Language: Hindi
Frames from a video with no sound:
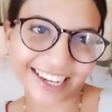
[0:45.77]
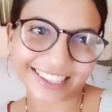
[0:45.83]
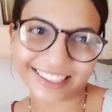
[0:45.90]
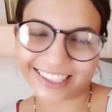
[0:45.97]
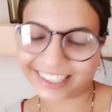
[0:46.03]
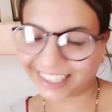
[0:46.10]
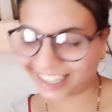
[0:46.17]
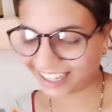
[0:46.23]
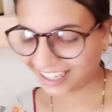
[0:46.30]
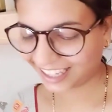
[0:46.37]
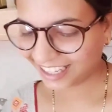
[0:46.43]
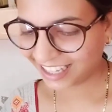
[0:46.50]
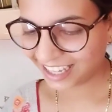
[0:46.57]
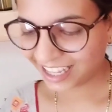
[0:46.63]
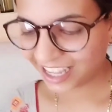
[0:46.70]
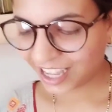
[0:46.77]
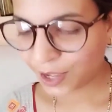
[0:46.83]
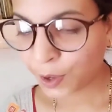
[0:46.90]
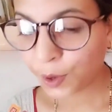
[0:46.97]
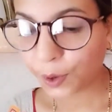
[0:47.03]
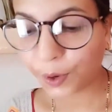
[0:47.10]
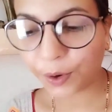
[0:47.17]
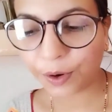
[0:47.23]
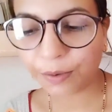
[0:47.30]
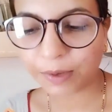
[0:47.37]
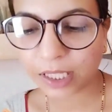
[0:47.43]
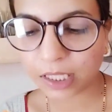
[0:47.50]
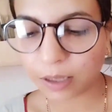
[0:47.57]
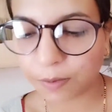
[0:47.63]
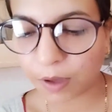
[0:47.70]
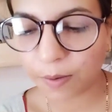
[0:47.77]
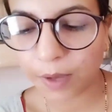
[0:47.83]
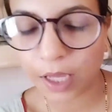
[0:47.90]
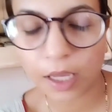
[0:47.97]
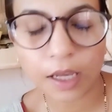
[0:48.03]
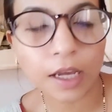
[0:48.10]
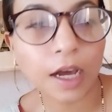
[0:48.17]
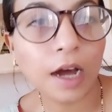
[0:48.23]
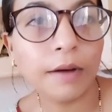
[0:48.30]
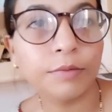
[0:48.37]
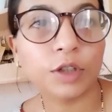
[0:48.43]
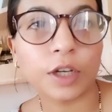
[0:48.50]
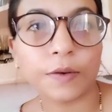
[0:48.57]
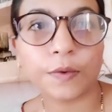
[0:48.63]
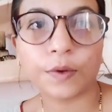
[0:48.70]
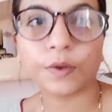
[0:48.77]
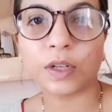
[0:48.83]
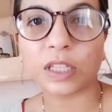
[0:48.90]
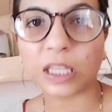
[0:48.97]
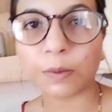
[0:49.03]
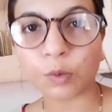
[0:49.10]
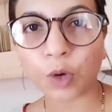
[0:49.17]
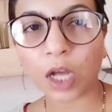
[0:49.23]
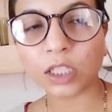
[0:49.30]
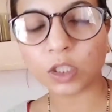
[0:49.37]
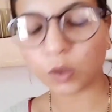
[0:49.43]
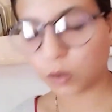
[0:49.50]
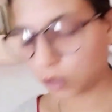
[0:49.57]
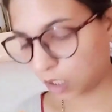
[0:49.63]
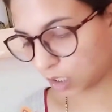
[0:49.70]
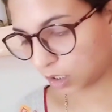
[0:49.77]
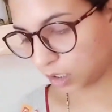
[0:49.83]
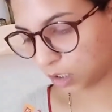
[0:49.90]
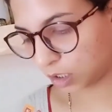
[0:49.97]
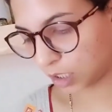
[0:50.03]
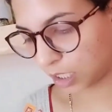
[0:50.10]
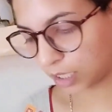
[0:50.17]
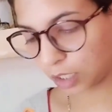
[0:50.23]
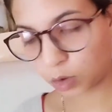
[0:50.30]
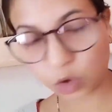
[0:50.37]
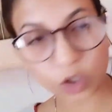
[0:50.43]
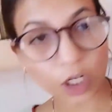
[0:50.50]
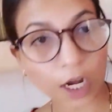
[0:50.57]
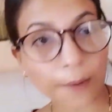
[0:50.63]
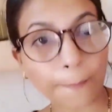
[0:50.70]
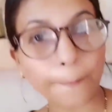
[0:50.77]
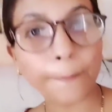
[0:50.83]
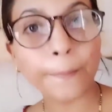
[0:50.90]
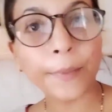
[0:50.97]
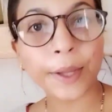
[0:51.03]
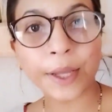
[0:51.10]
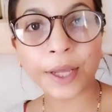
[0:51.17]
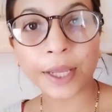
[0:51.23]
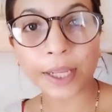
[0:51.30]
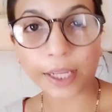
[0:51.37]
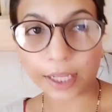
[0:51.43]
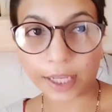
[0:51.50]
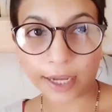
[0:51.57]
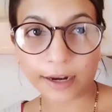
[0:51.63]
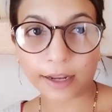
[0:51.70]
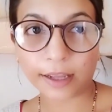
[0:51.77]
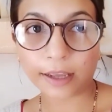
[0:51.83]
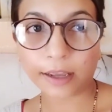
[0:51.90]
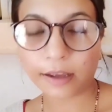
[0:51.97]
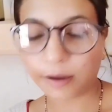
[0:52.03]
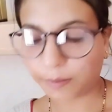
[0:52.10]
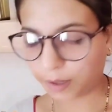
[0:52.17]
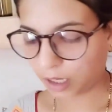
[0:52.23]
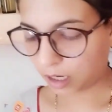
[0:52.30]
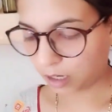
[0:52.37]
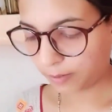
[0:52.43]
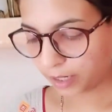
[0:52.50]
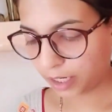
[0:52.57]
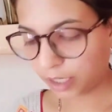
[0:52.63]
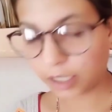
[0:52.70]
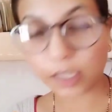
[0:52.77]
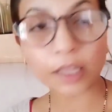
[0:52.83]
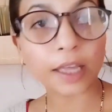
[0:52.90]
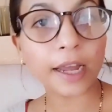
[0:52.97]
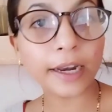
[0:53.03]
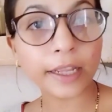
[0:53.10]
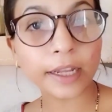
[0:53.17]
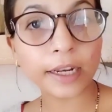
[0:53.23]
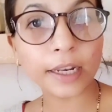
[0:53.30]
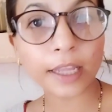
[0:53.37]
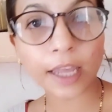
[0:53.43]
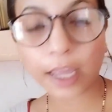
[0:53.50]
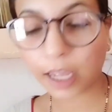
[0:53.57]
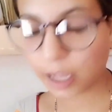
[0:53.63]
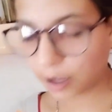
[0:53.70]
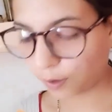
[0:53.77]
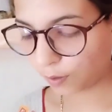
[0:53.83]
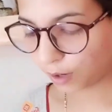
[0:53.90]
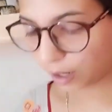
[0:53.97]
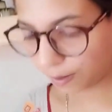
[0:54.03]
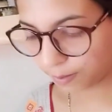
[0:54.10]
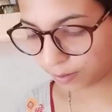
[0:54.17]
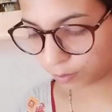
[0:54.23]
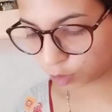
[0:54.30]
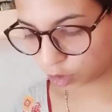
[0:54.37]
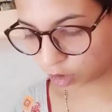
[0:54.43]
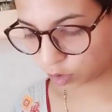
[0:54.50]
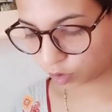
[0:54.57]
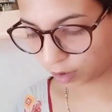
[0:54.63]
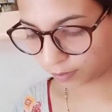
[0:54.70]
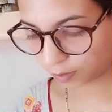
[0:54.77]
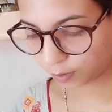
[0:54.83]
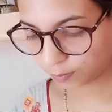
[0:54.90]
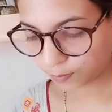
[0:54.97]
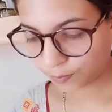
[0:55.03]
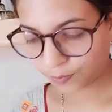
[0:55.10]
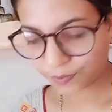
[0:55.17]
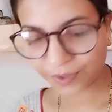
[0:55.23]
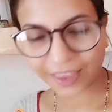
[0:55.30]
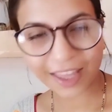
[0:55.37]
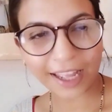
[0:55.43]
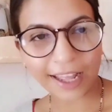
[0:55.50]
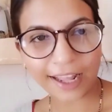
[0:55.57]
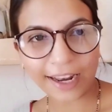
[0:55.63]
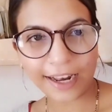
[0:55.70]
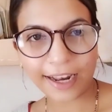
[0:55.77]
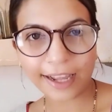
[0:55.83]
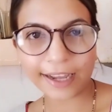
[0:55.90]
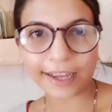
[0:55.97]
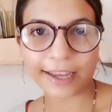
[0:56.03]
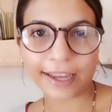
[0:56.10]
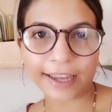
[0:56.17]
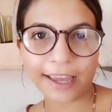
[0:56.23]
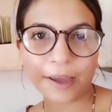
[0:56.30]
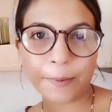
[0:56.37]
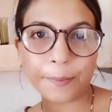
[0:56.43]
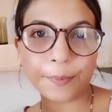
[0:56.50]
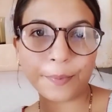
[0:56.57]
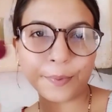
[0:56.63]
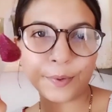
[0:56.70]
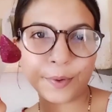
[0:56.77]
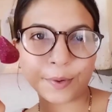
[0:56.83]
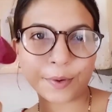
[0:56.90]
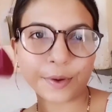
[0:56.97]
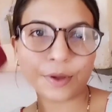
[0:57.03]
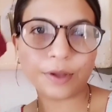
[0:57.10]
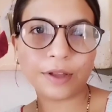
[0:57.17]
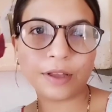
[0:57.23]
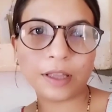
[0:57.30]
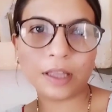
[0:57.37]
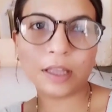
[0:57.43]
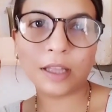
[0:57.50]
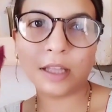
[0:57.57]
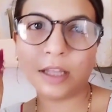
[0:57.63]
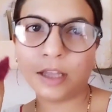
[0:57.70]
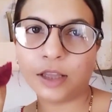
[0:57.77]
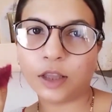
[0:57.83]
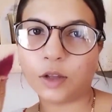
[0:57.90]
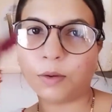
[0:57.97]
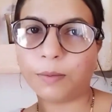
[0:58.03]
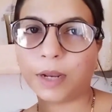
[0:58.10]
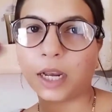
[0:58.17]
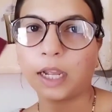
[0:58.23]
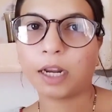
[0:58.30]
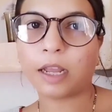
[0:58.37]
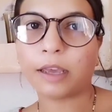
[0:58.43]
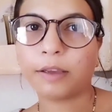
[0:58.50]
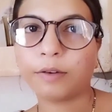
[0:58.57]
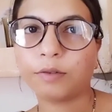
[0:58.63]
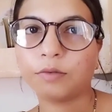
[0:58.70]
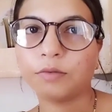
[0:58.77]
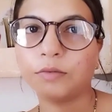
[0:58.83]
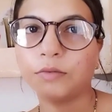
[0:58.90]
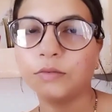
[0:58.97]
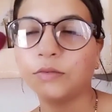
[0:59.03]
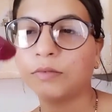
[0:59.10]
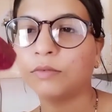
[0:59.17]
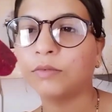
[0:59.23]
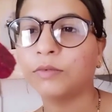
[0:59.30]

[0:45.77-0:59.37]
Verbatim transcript: बारह कह सकते हैं और बस अभी अभी काम जो है वो खत्म हुआ आज कुछ खास ज़्यादा कुछ काम किया नहीं है अभी खाना बनाने की तैयारी करनी है और अभी मुझे जो है वो लग गई है भूख तो मैं लेकर आई हूँ